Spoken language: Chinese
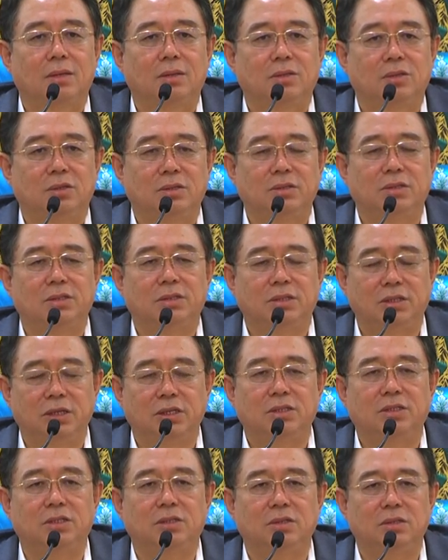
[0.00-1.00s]
说是
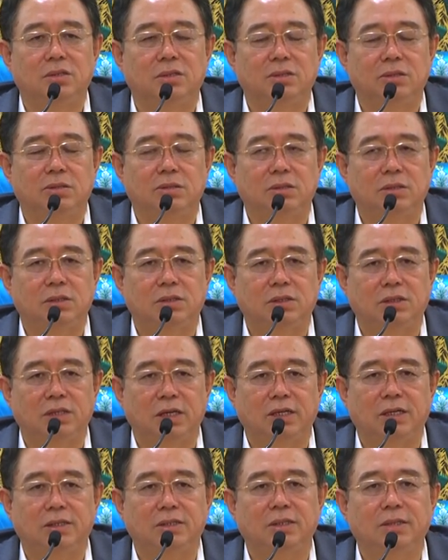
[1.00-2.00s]
这是
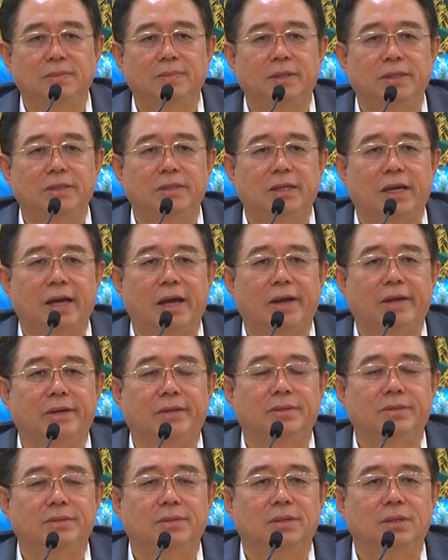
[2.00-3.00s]
借着清明节
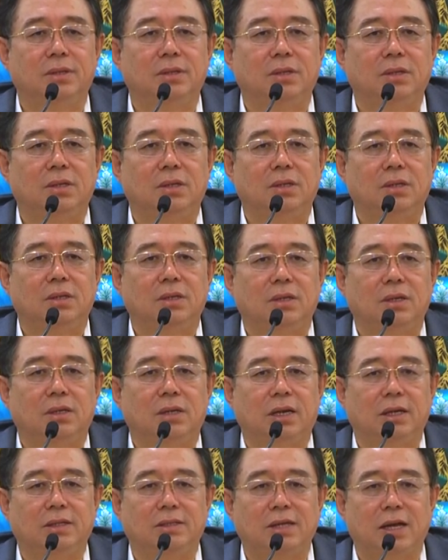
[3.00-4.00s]

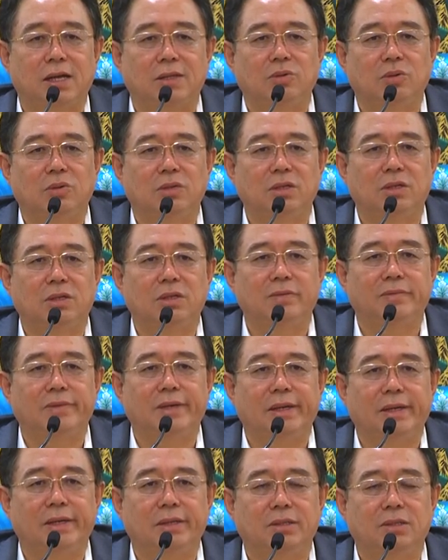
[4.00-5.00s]
给在座的各
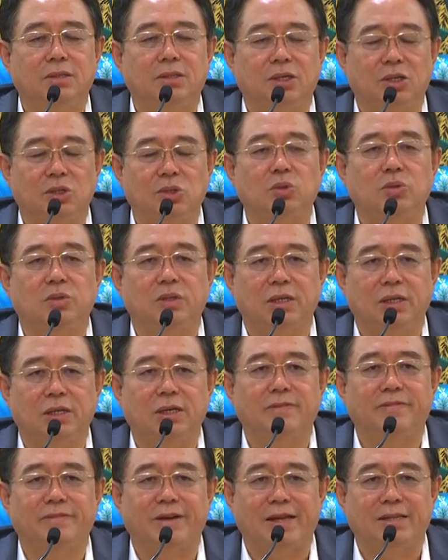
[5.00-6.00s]
位提出的一
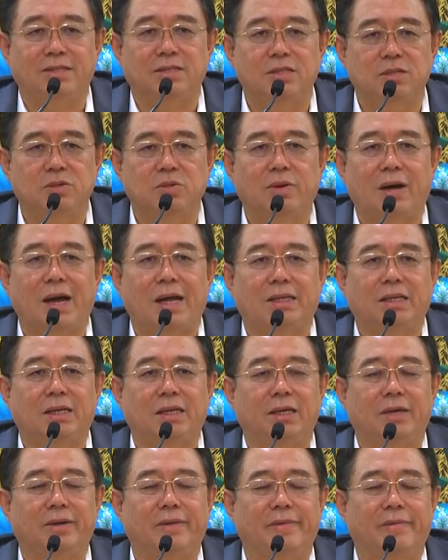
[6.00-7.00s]
个反思话
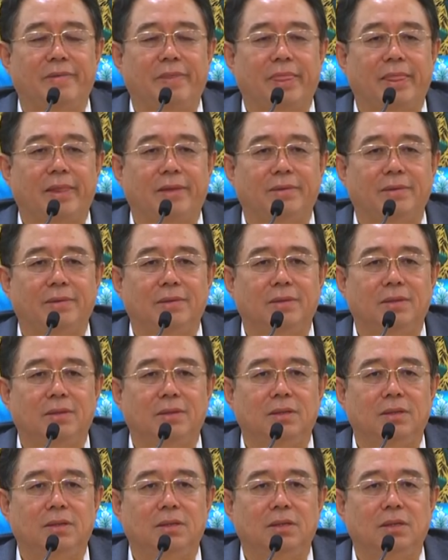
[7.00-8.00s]
题，
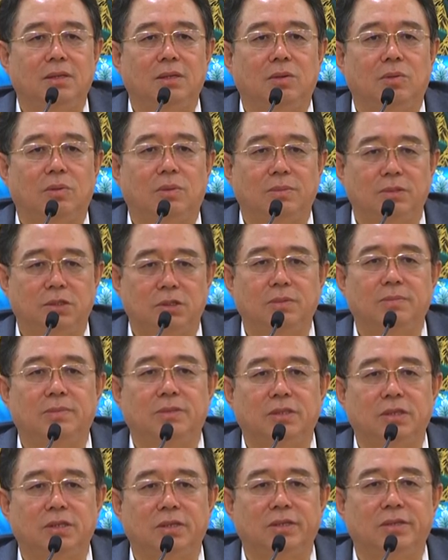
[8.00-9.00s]
我们是
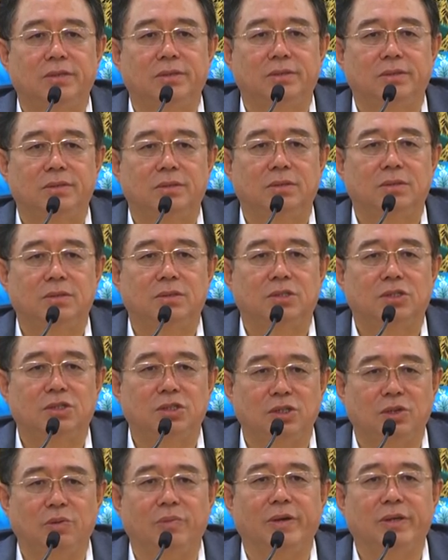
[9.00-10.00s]
不是
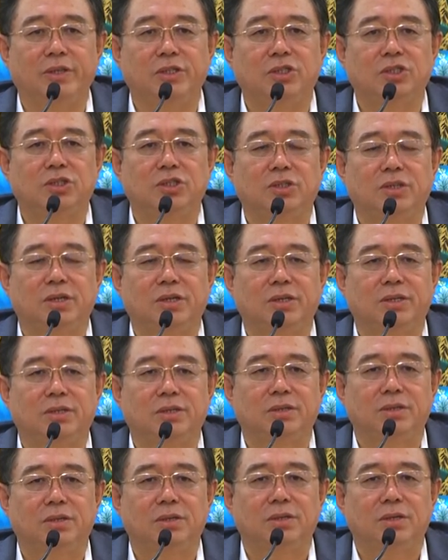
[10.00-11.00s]
自以为是的，
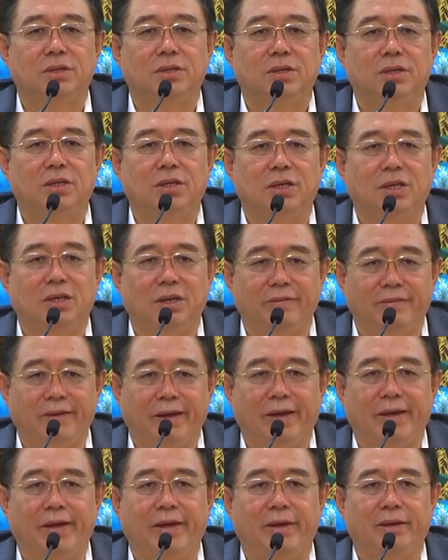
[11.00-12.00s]
以
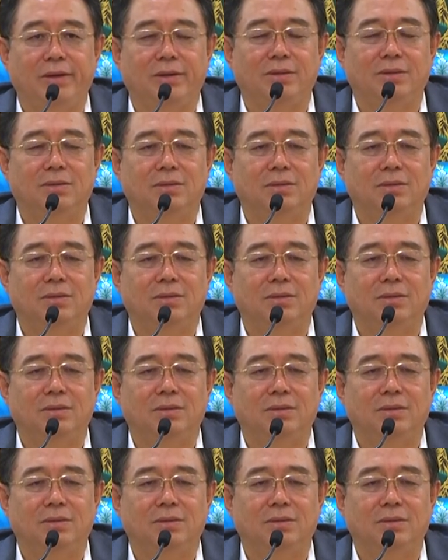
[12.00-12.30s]
为